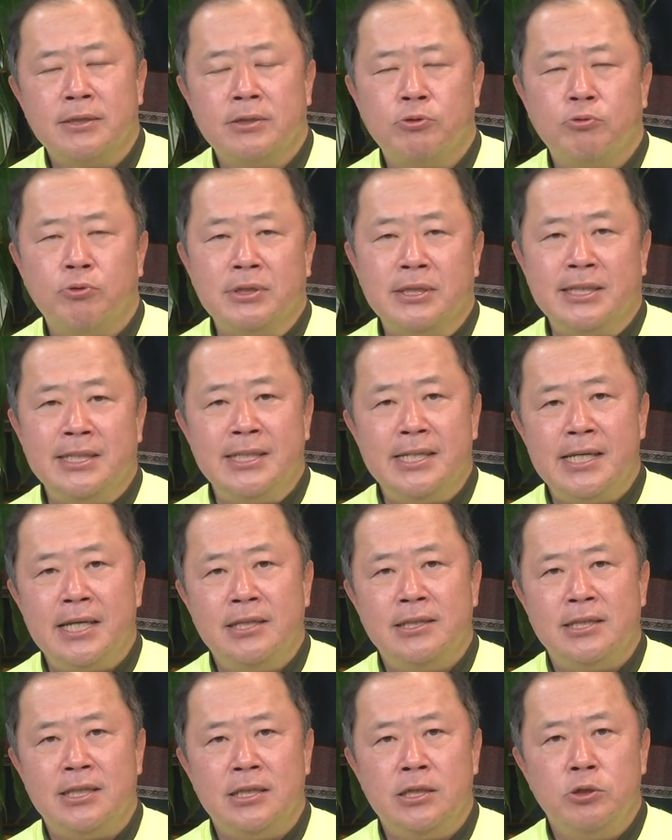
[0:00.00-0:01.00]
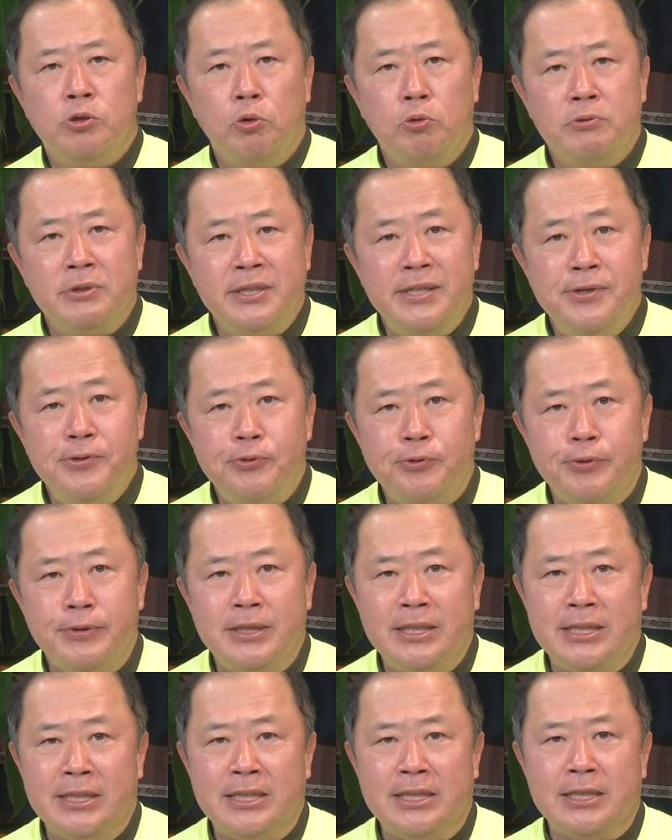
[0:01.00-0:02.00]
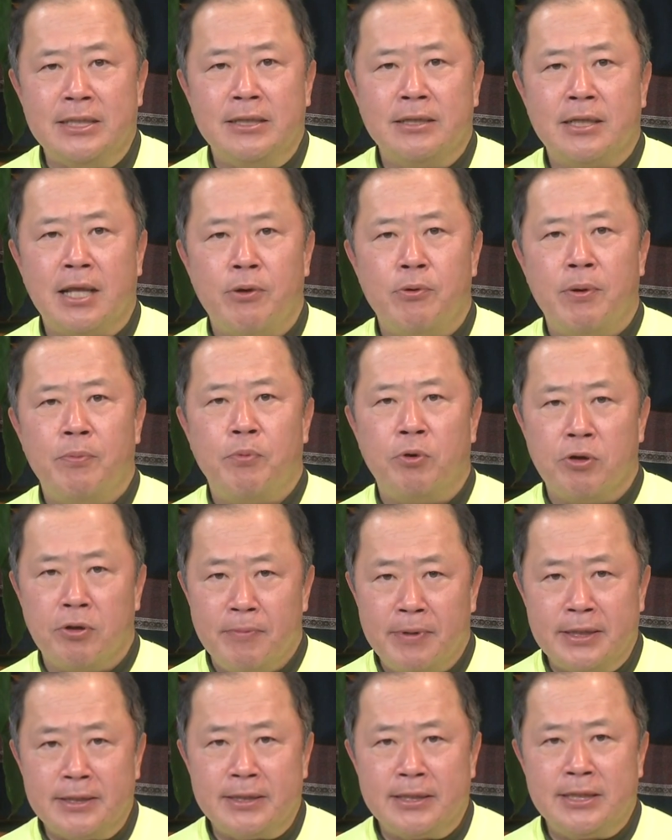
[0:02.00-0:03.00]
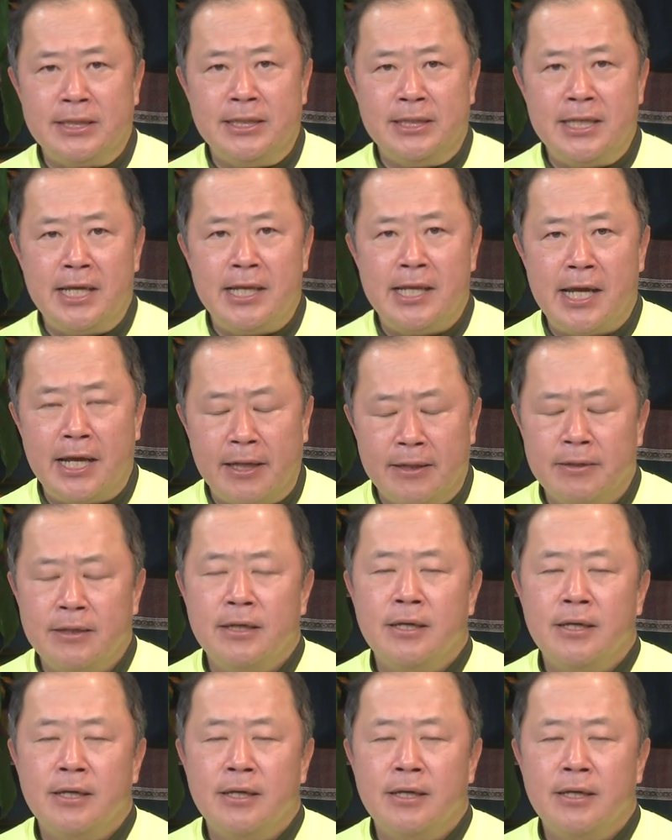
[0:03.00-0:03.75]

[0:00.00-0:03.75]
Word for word: 所以今天只用日语进行。台湾朋友们、请见谅。